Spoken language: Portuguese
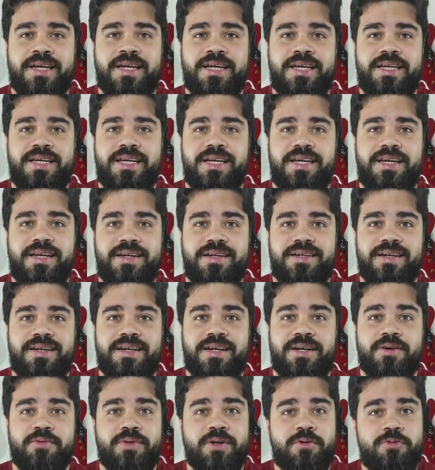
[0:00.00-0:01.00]
E
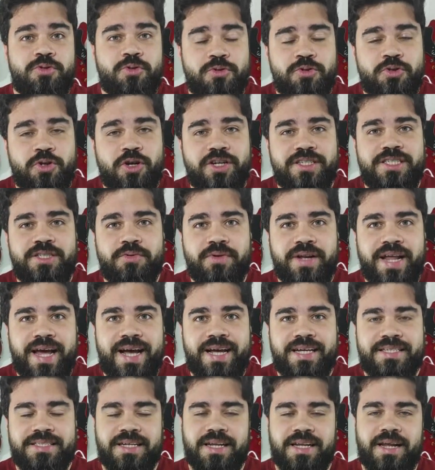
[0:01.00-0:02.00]
eu não estou sozinho
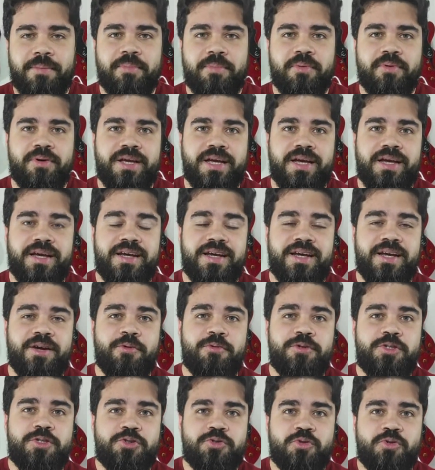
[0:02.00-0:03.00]
nessa, né? Porque
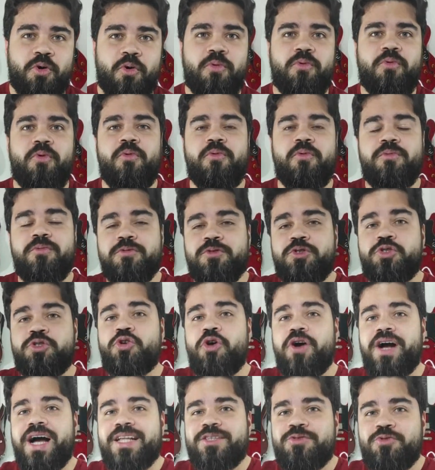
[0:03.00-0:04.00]
eu estou com os
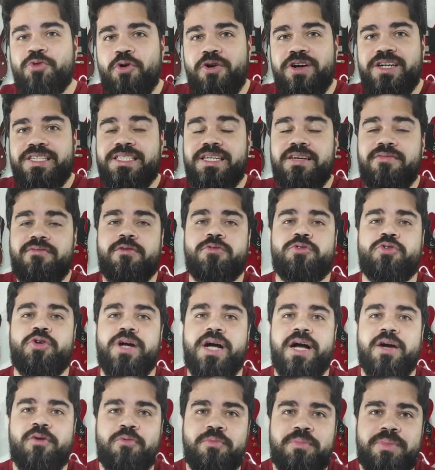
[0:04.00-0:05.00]
jogadores que vão
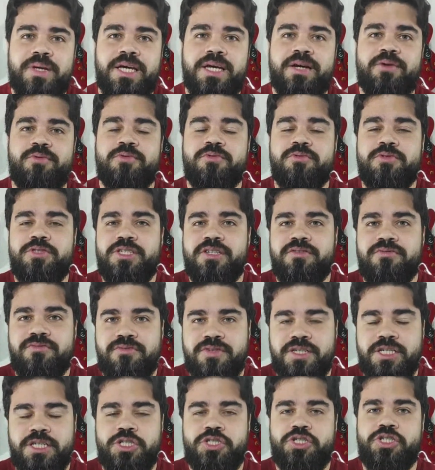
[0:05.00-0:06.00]
jogar comigo no dia
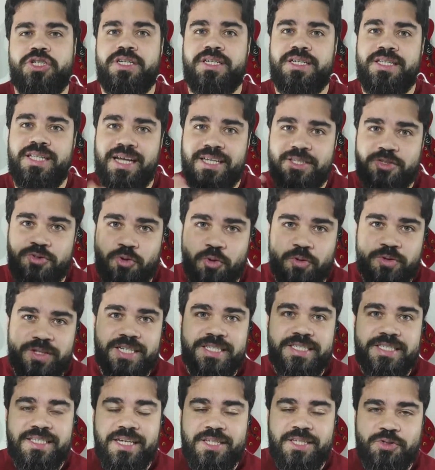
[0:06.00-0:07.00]
20 e nas
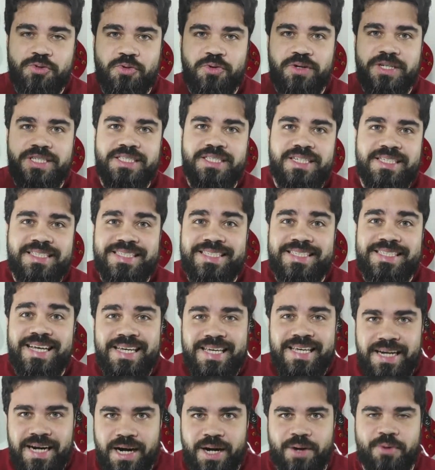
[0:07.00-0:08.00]
outras sessões que
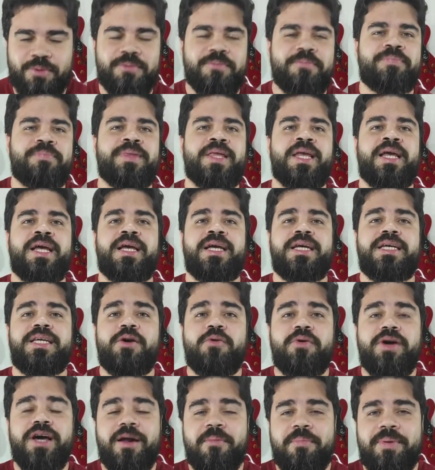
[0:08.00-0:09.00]
seguirão. E
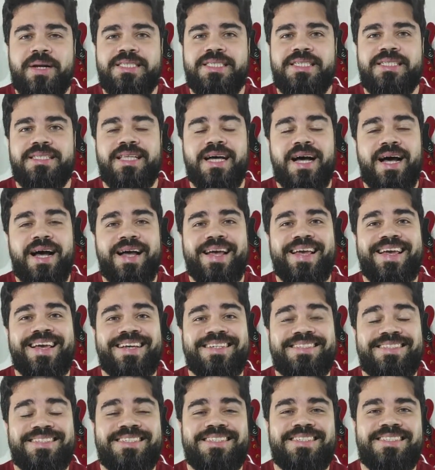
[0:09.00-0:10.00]
eu quero apresentar
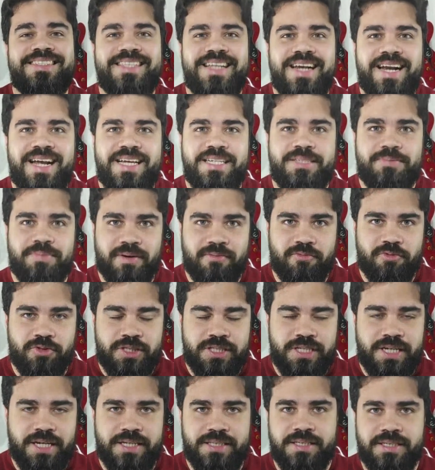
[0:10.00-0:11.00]
esses três para
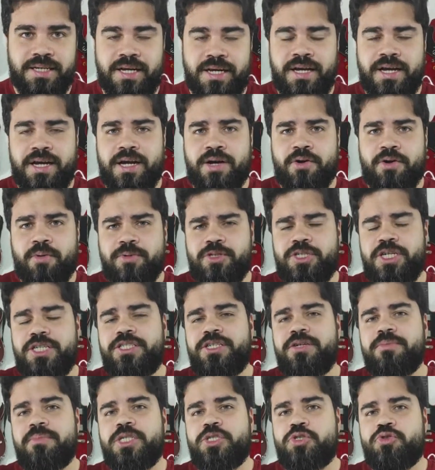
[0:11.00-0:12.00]
vocês. Como eu já
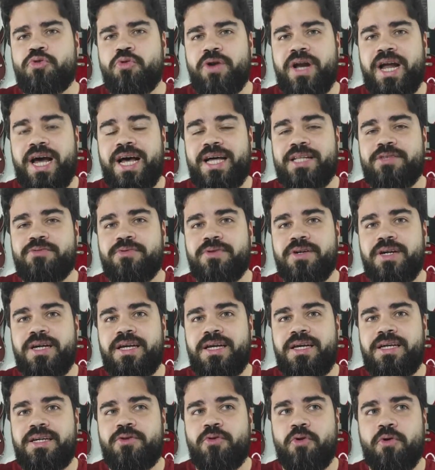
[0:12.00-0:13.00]
tinha mencionado
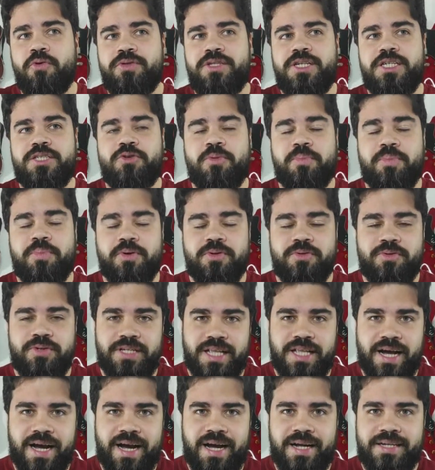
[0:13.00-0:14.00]
em outras
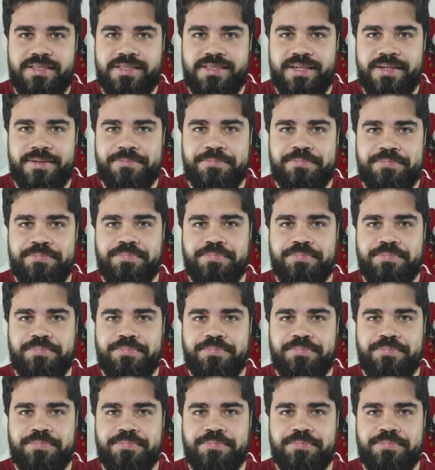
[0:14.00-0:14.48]
oportunidades, né?